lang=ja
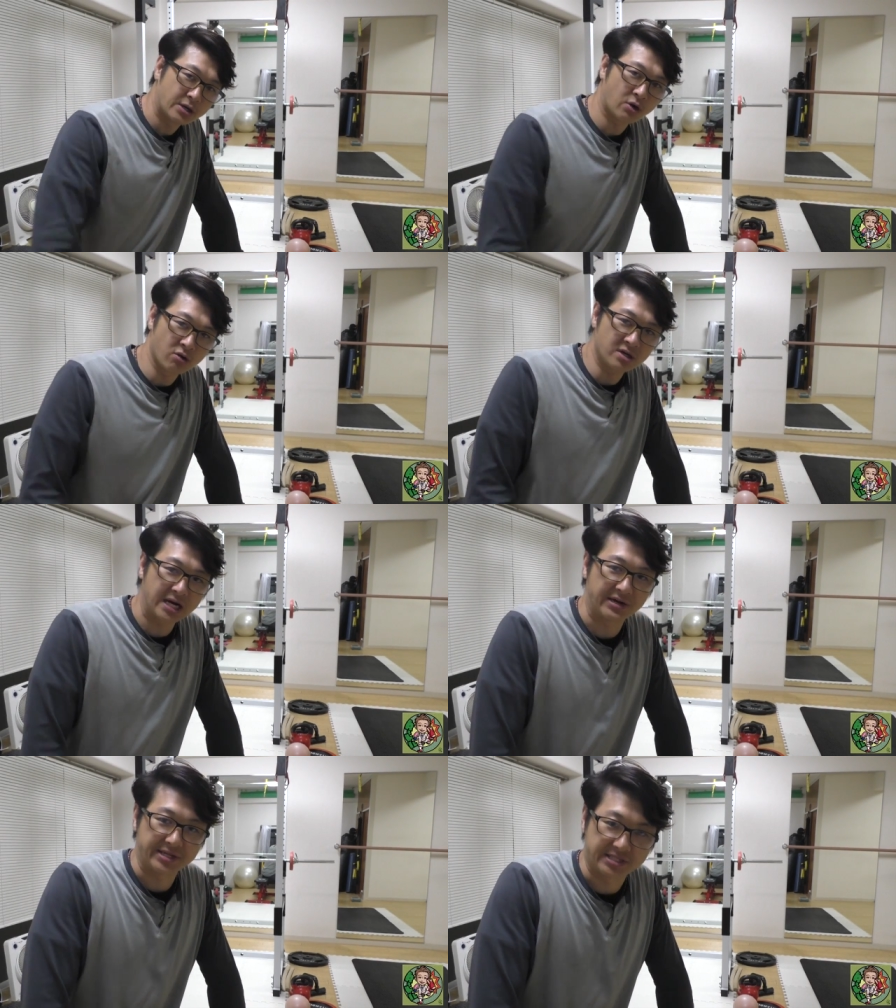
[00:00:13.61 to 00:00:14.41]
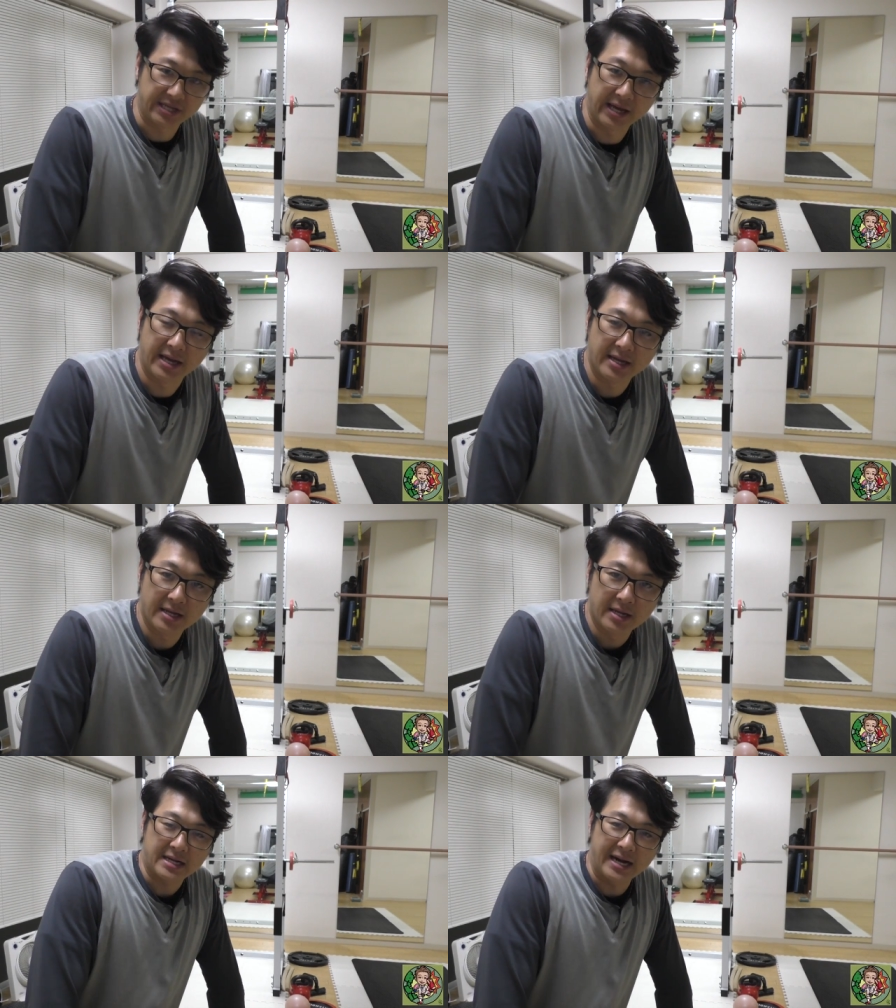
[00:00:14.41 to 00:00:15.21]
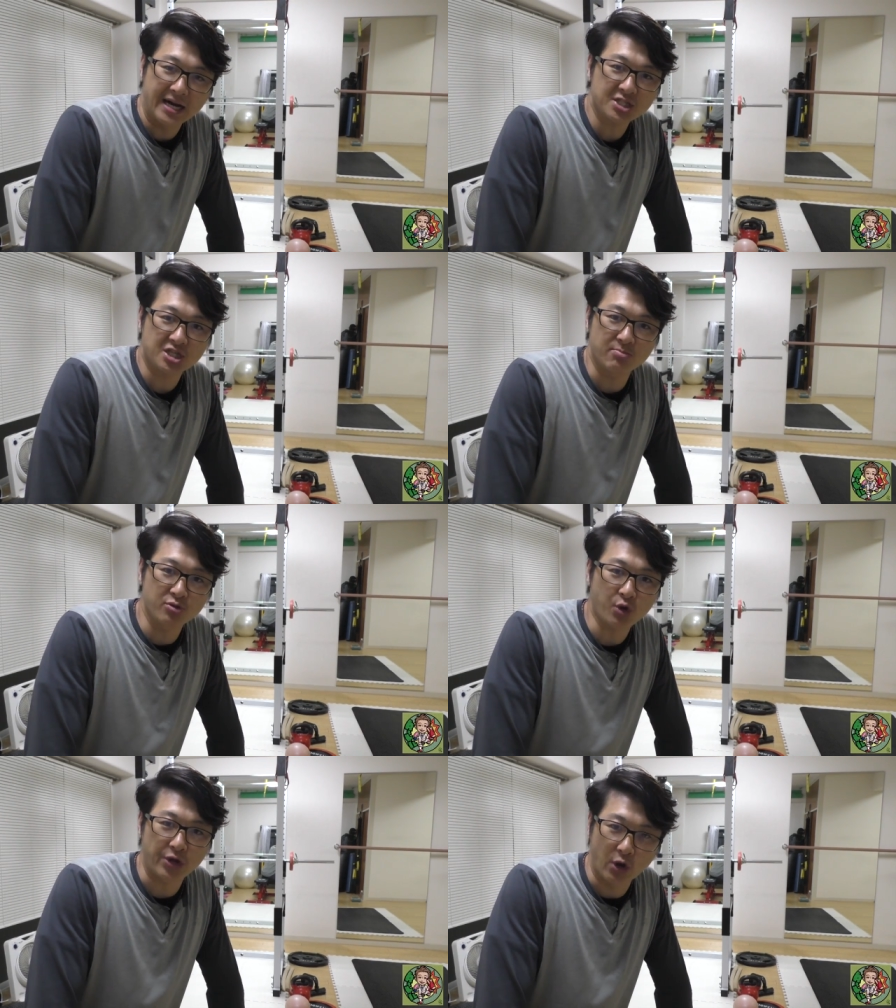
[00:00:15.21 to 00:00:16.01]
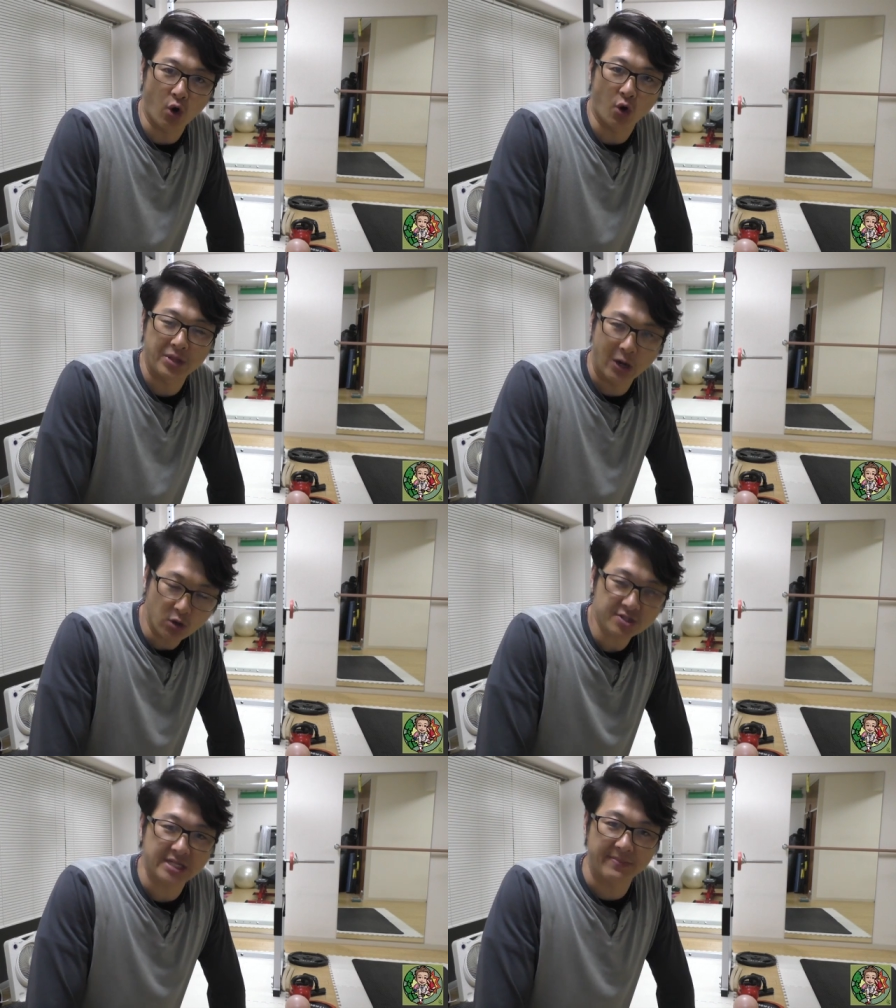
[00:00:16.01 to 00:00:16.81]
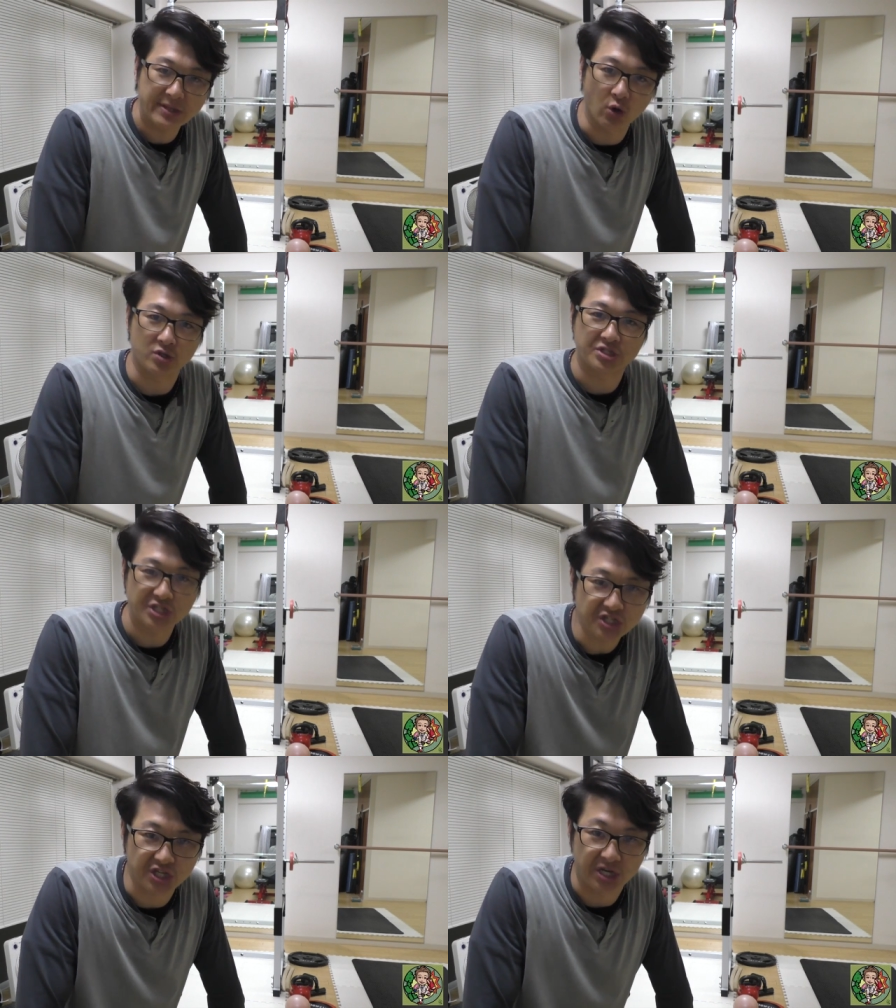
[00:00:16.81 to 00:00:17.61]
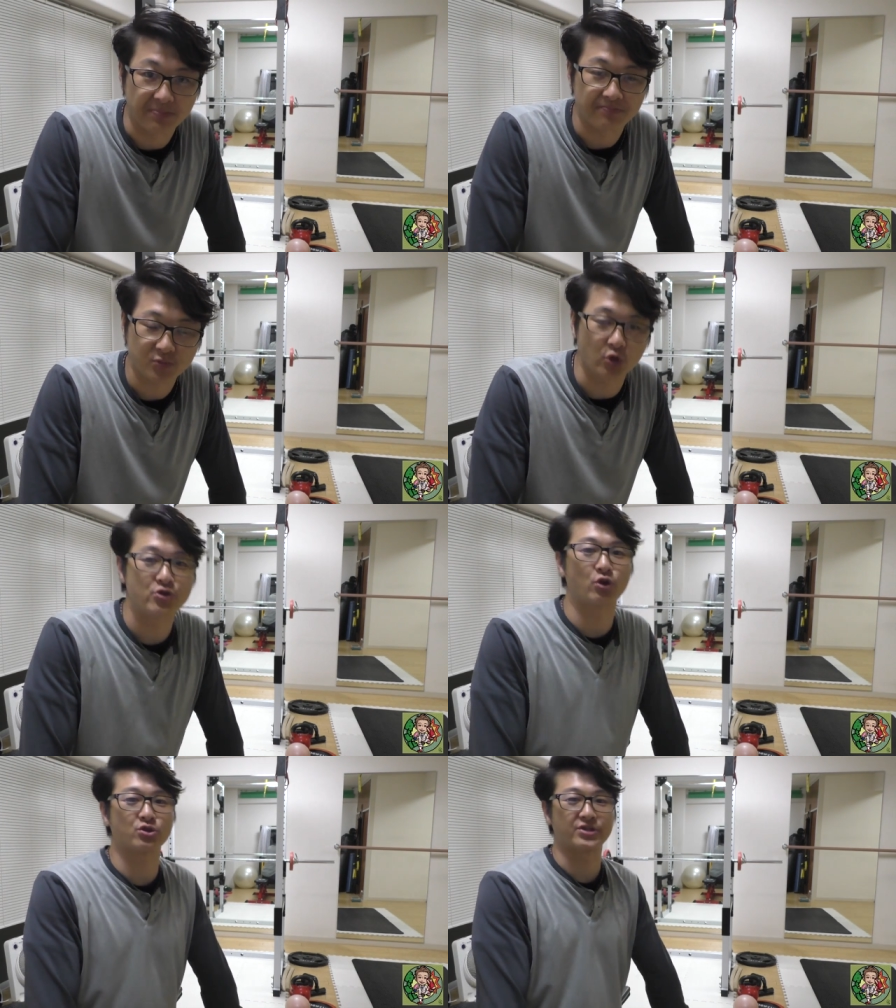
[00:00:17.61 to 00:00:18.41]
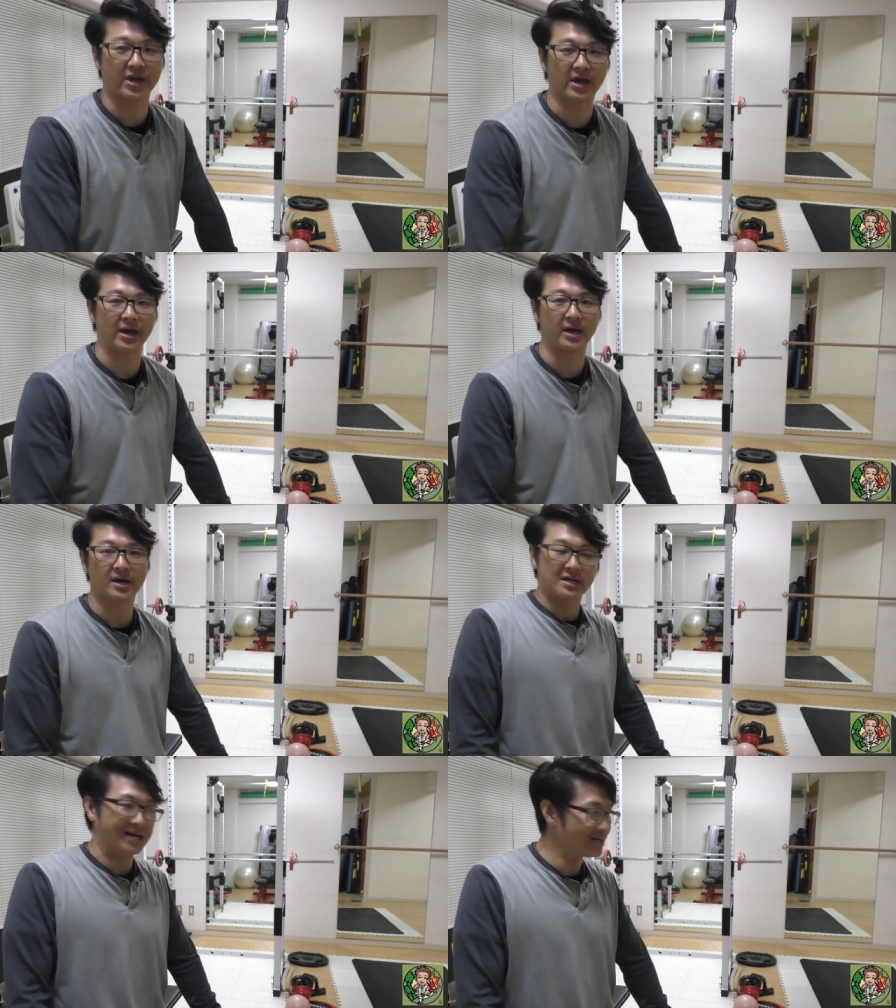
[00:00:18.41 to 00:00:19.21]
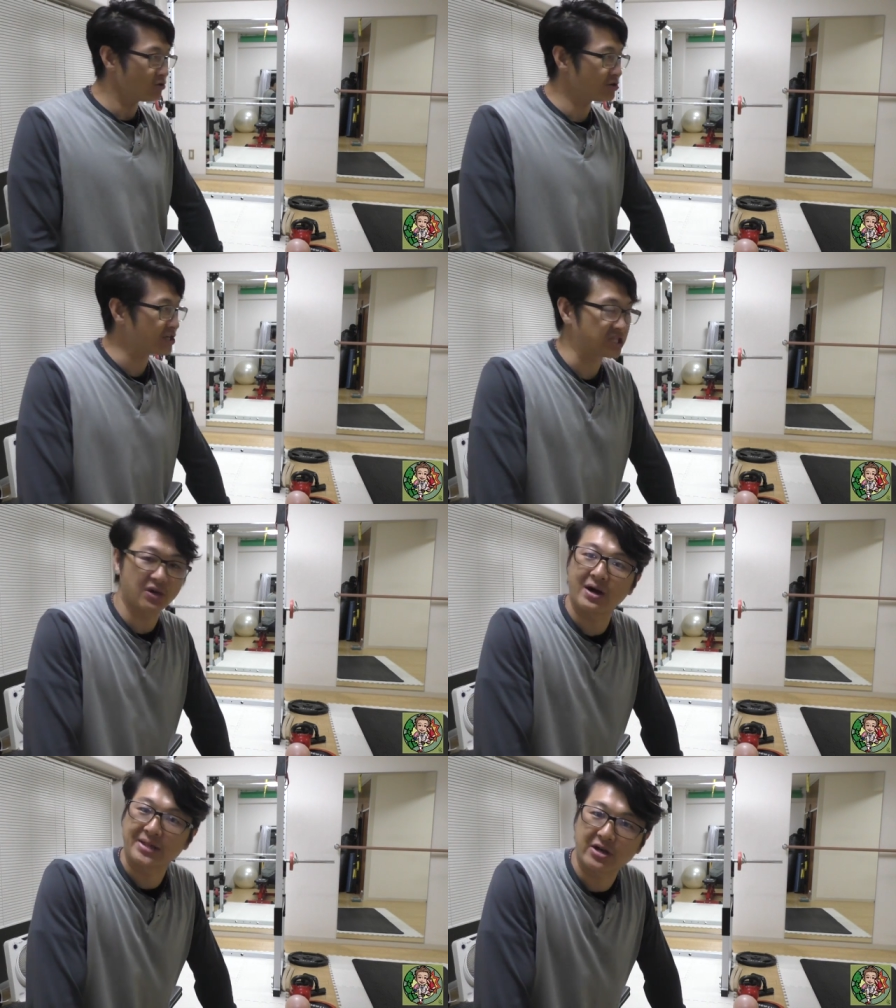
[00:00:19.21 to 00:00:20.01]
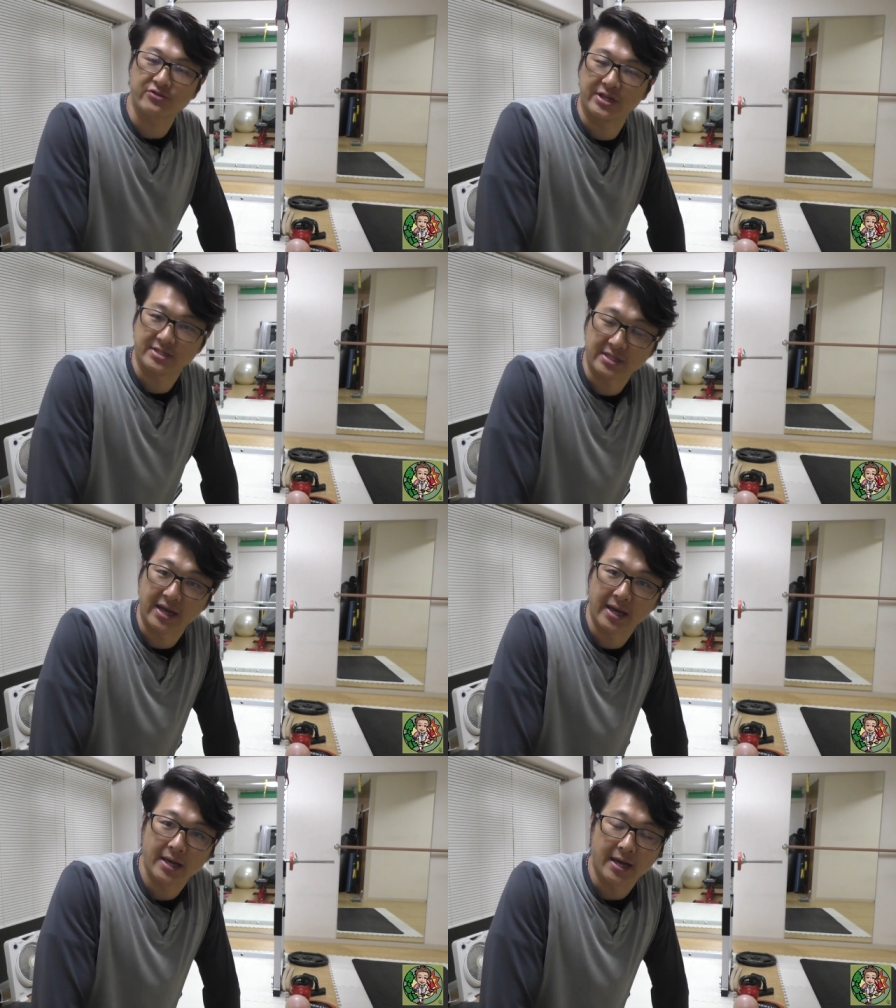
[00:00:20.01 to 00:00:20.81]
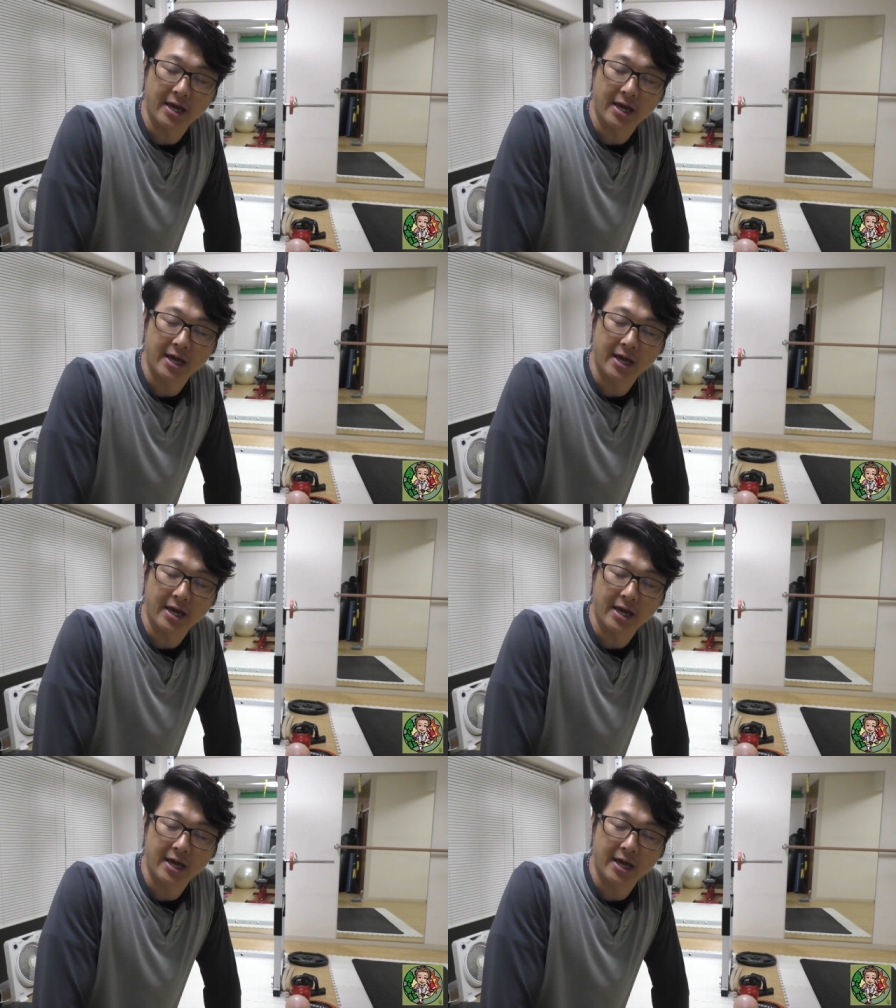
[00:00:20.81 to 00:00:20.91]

今回はですね、下半身太りを治すための知識ということで、カロリーではなくですね、